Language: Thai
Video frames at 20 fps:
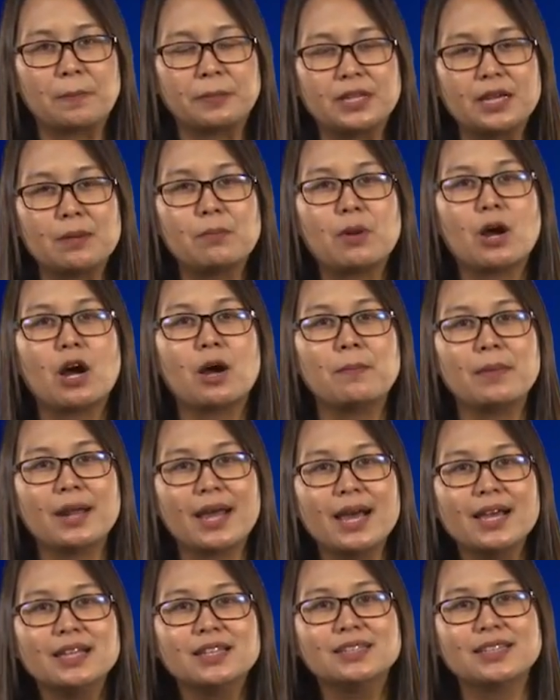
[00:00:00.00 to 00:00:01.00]
เตรียมพร้อม
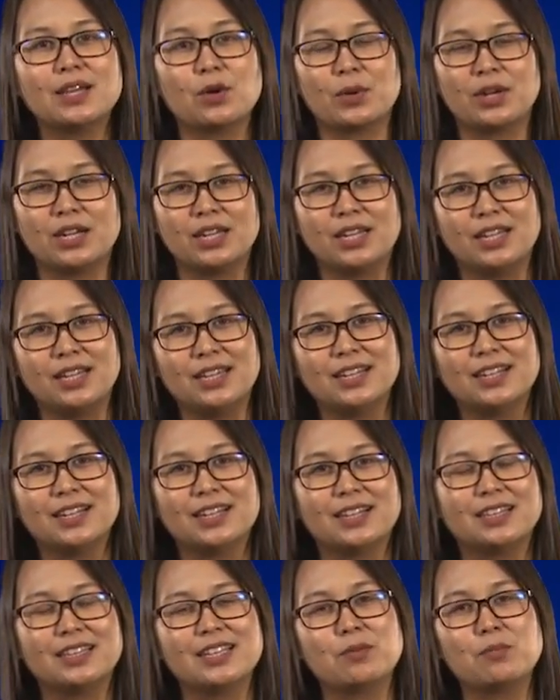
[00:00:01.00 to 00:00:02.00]
ได้ตั้งแต่วันนี้นะ
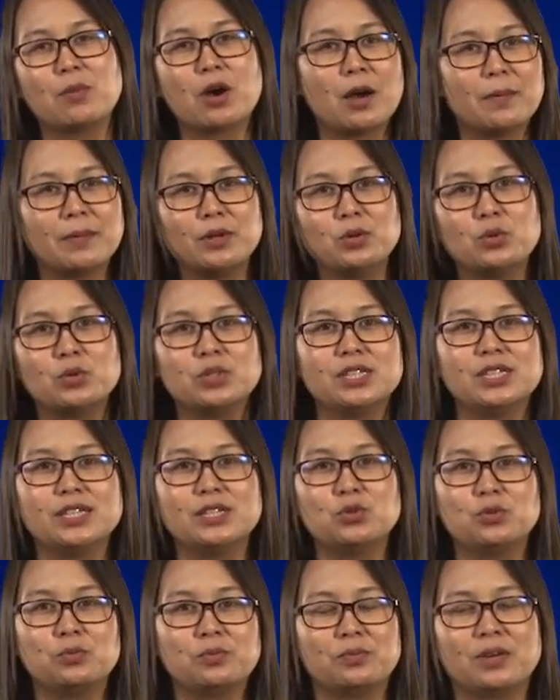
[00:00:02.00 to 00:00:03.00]
คะ เตรียมพร้อมได้ทุกที่
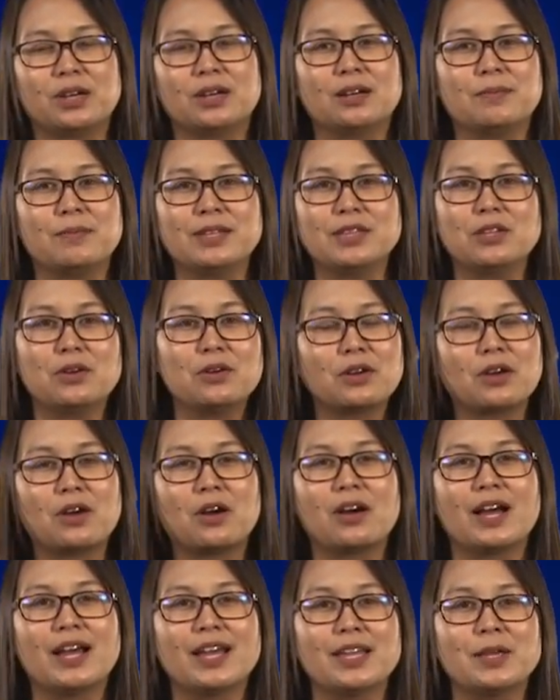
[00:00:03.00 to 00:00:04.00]
คุณไม่ต้องรอ
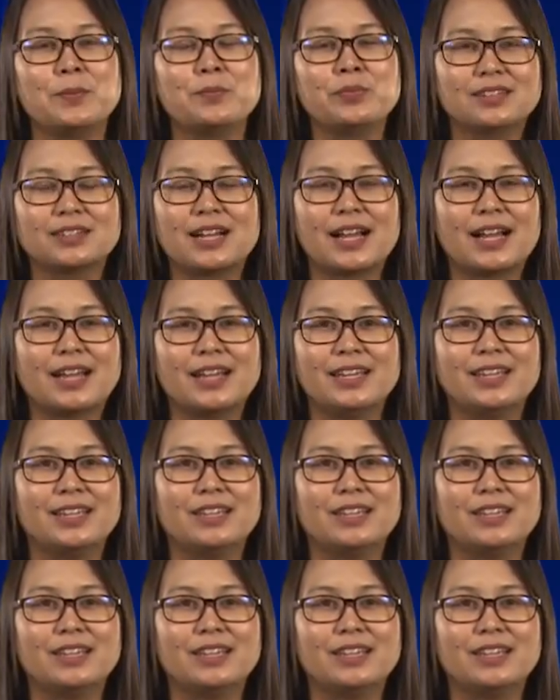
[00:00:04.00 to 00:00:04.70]
ให้ใคร